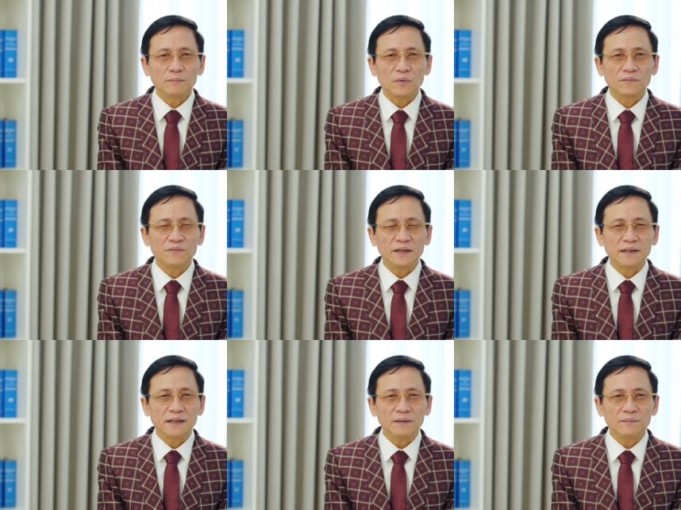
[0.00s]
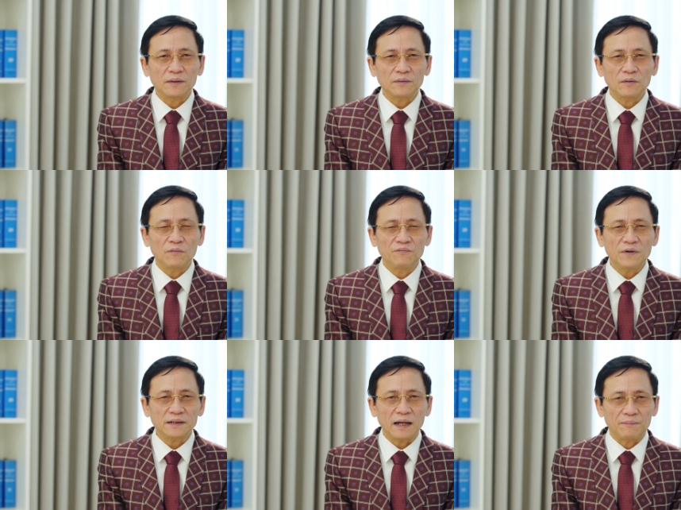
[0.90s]
một vị trí mà nó không
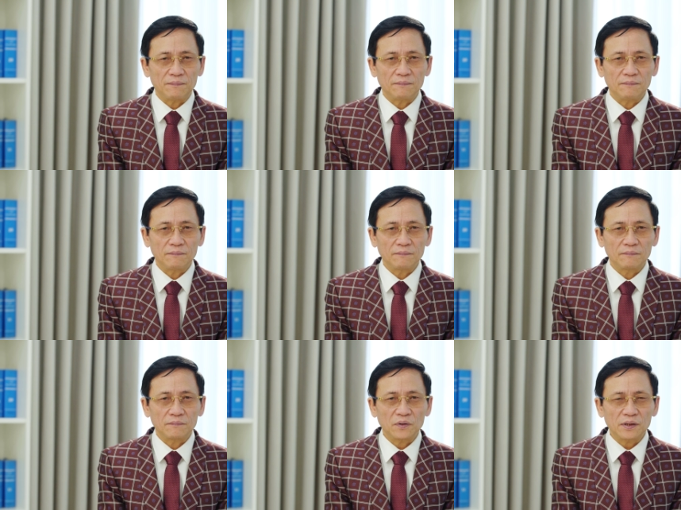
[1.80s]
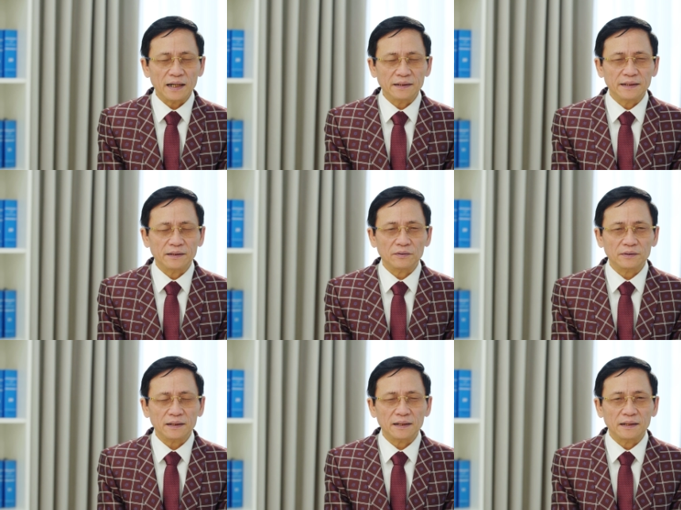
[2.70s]
phức tạp. Nó đại diện cho
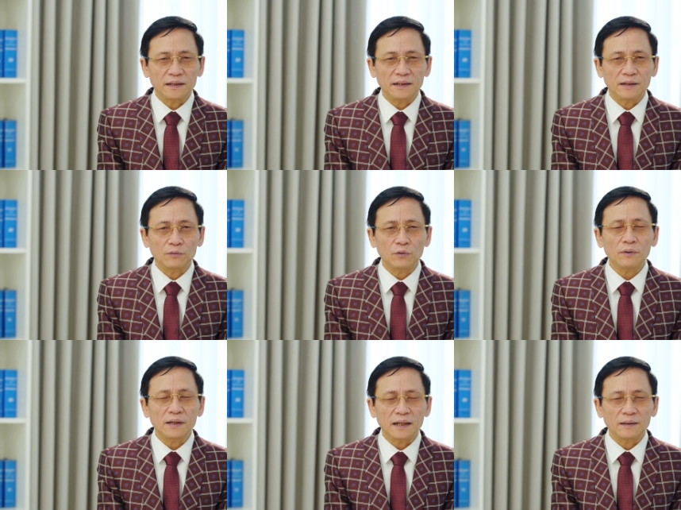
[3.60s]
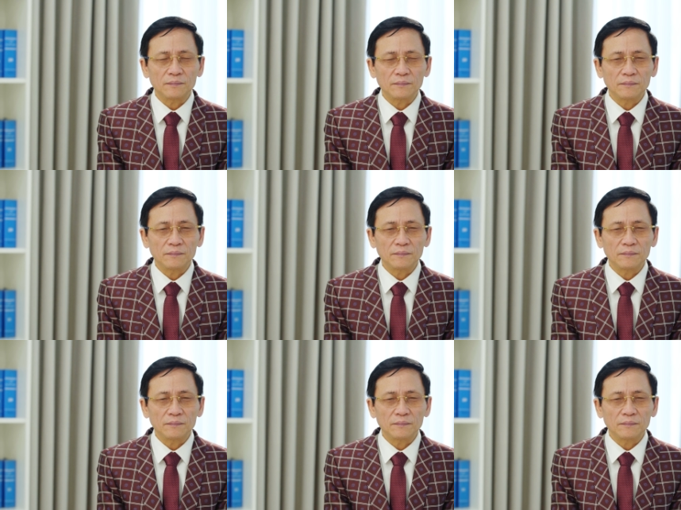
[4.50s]
tất cả những cái điều tốt lành.